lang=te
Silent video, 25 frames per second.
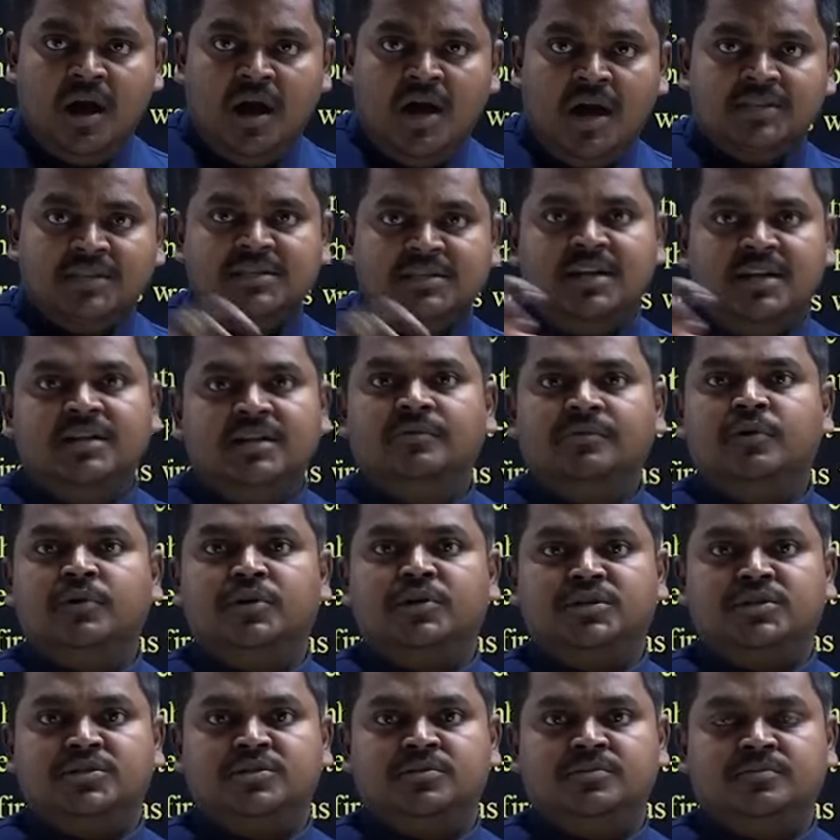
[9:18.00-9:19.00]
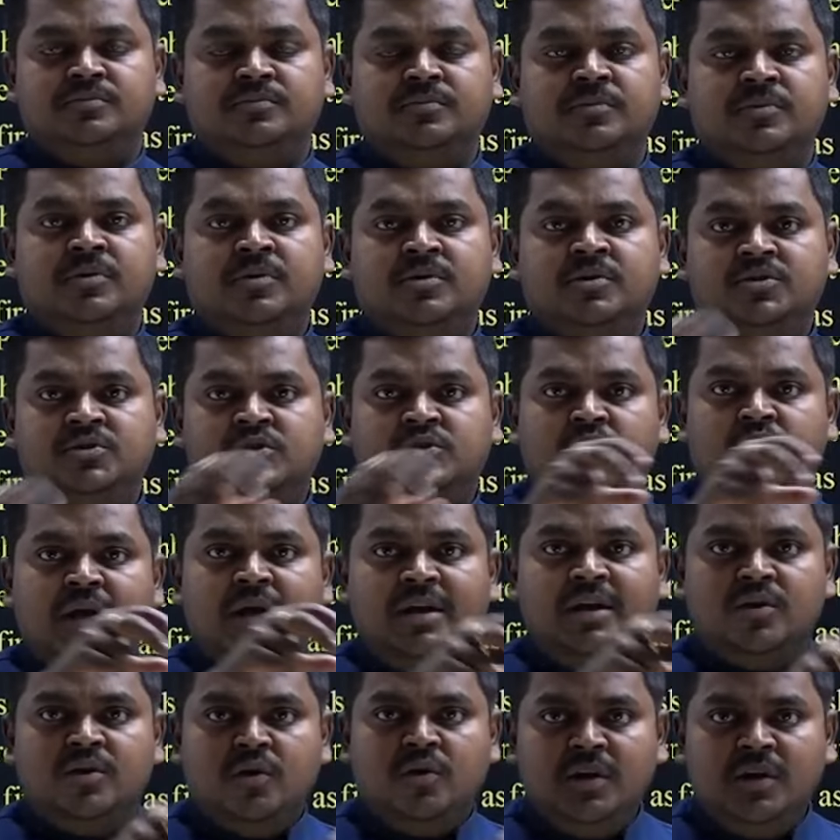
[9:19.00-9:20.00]
హాజరైన ఓటర్స్ సో
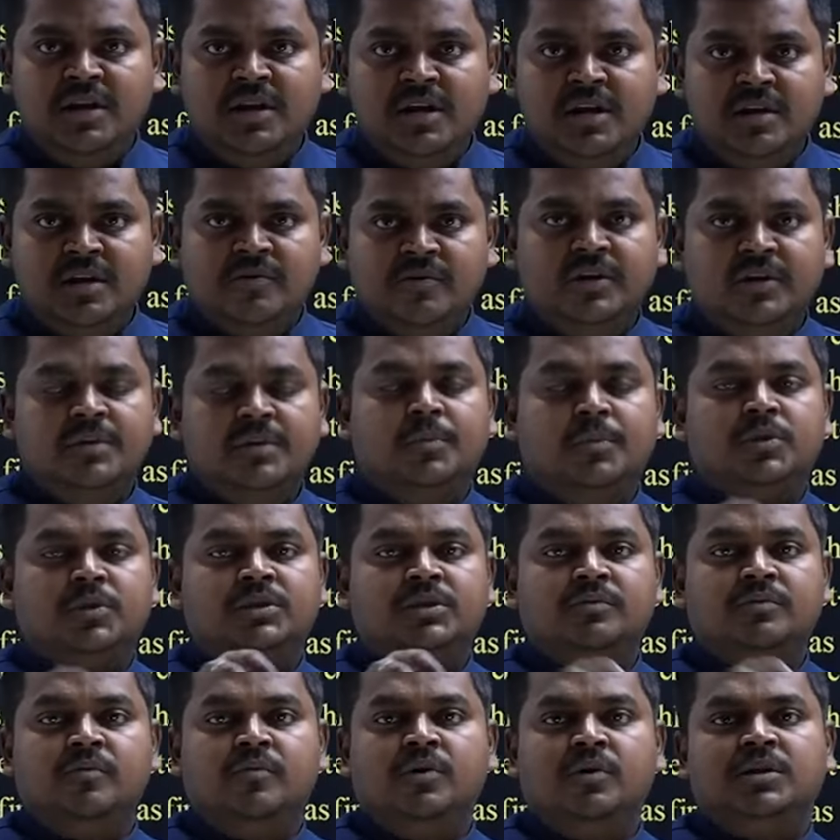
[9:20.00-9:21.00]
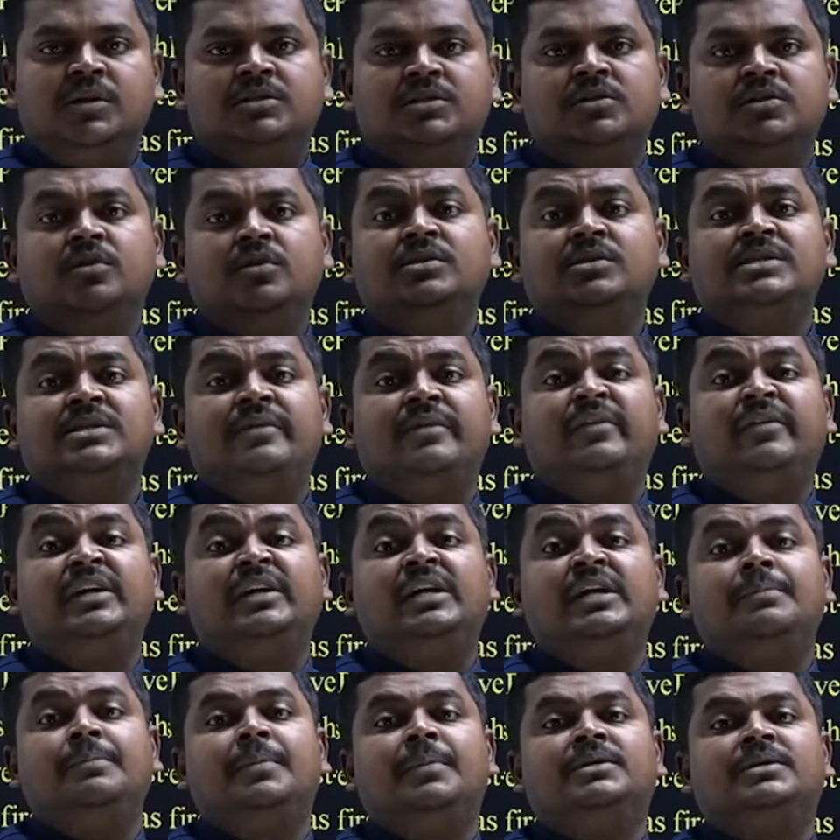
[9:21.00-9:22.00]
ఎన్రోల్ అయినటువంటి మొత్తం ఓటర్స్లో
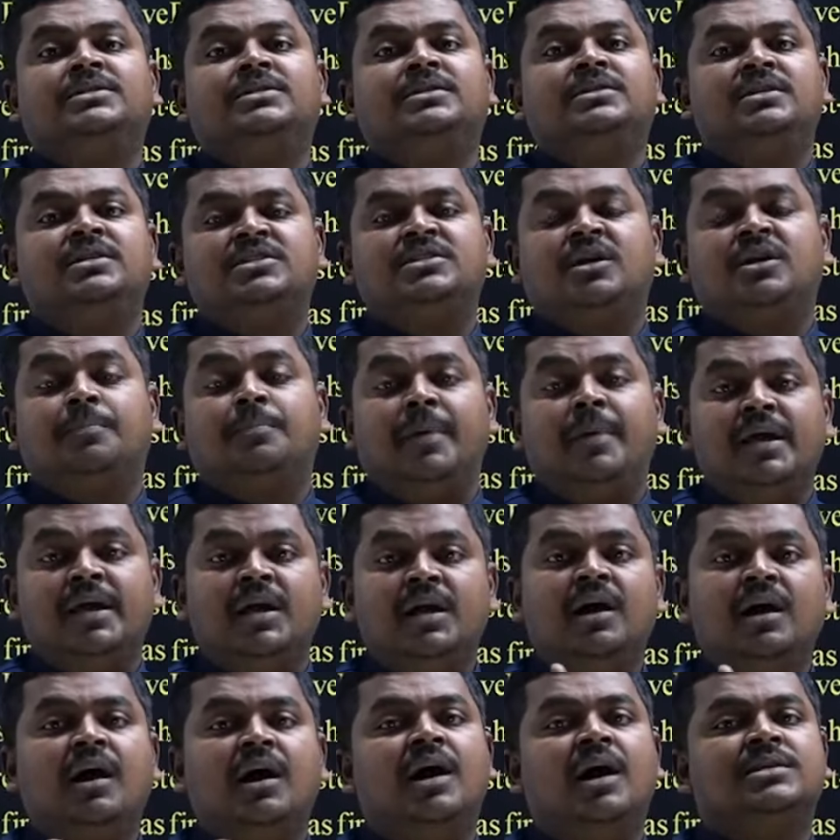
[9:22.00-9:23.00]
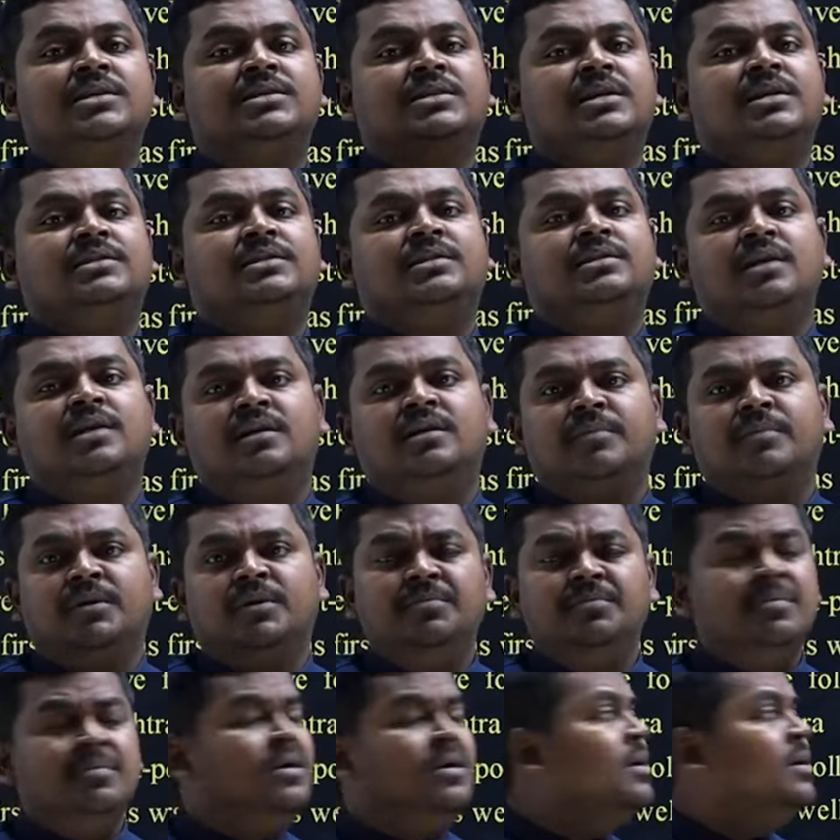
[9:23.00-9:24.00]
సెవెంటీ పర్సెంటేజ్కి పైగా హాజరైతే దాన్ని
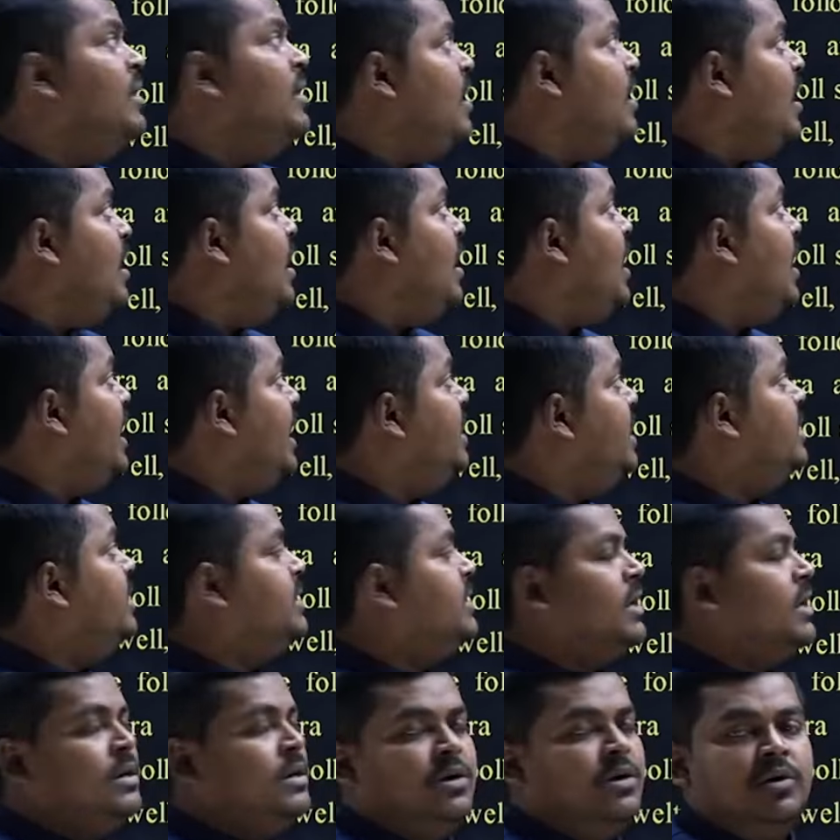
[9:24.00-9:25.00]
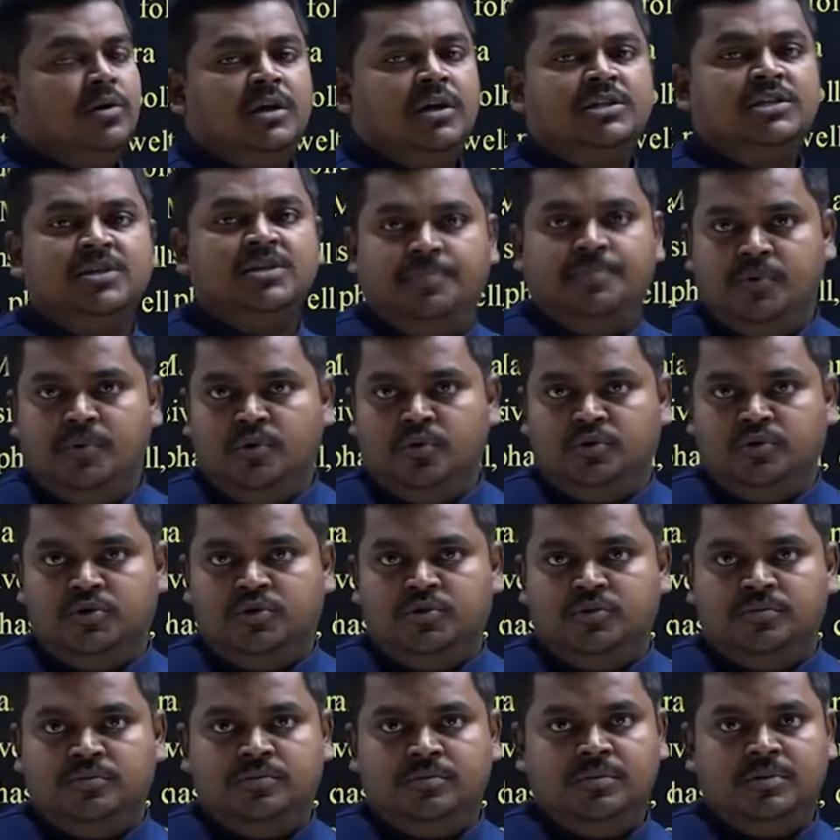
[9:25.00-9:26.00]
మనం హై టర్న్అట్గా
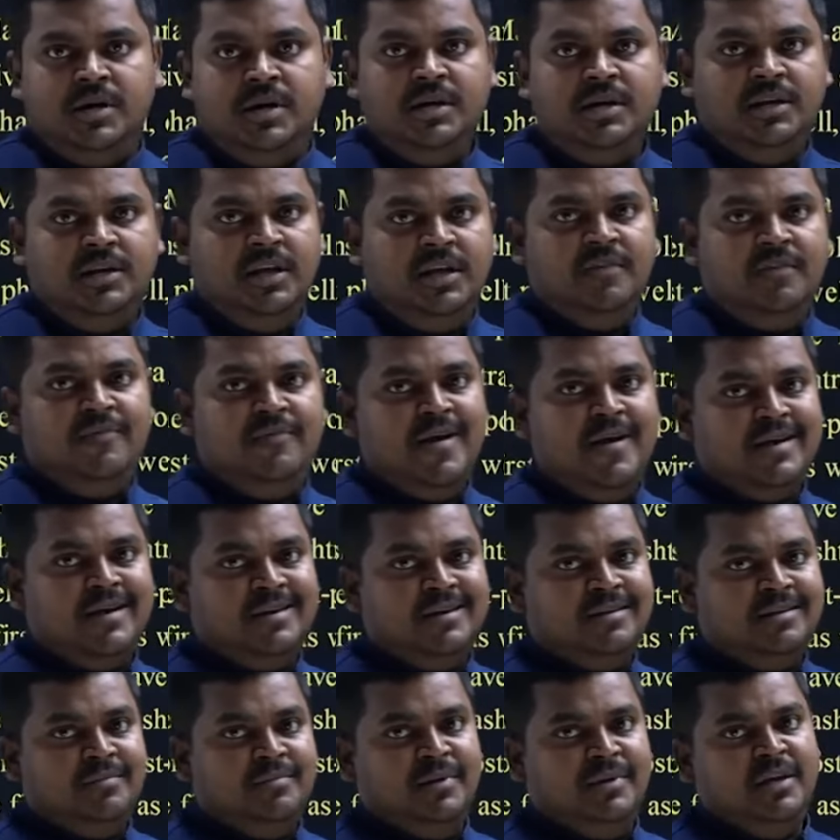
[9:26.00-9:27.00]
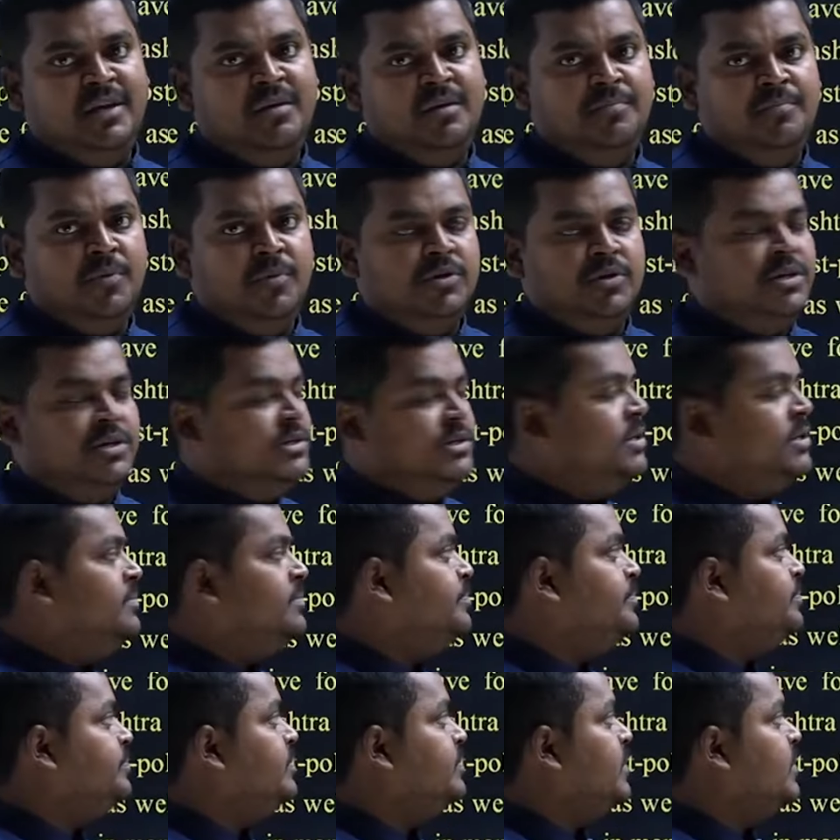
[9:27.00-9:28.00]
చెప్పుకోవచ్చు రైట్ ఈ ఫ్యాక్ట్ అనేది మనకి ఇంపార్టెంట్
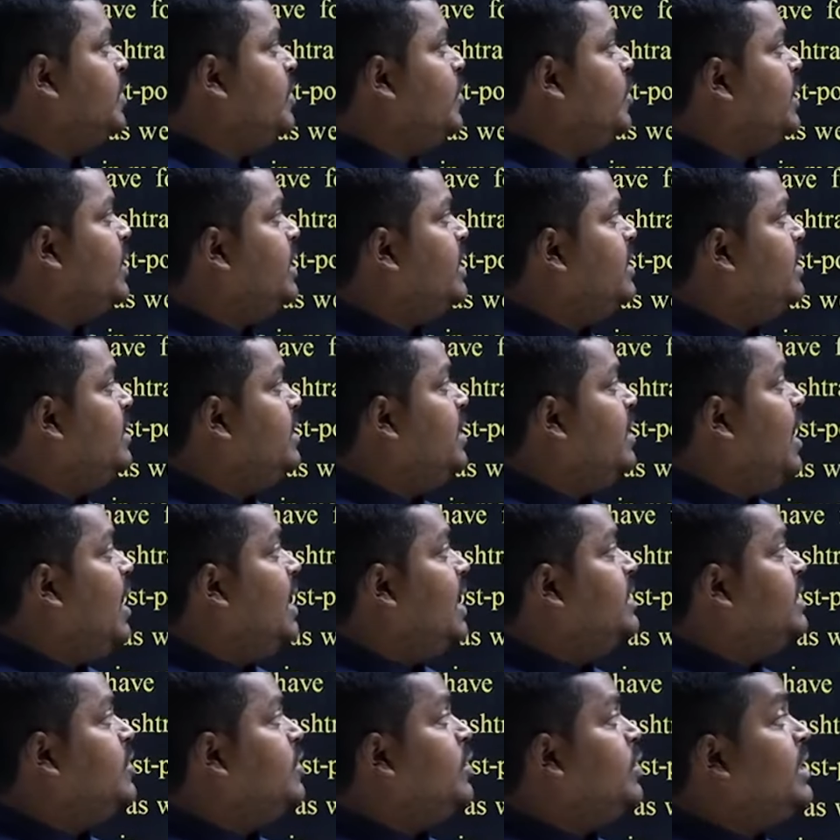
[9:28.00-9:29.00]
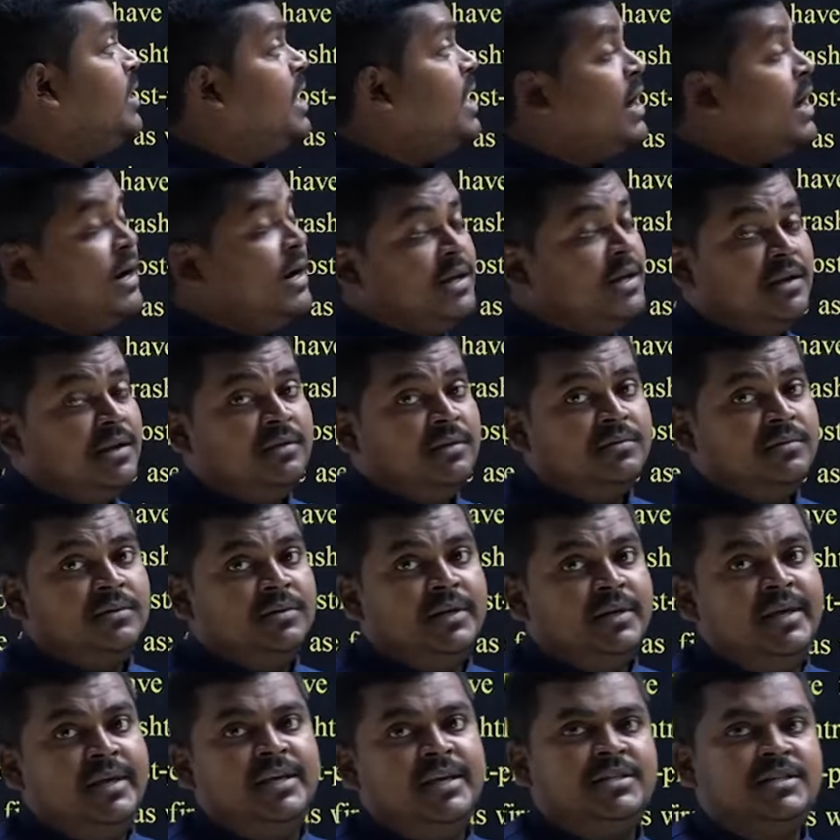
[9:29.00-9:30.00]
ఓకే అది కూడా ఎక్కడ
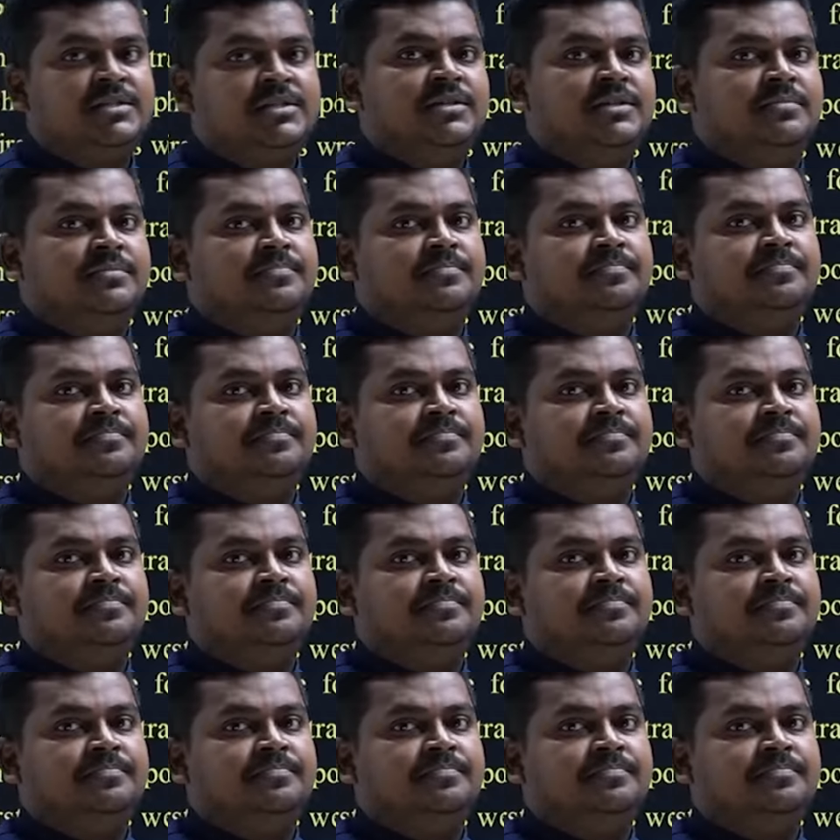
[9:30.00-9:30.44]
ఈస్ట్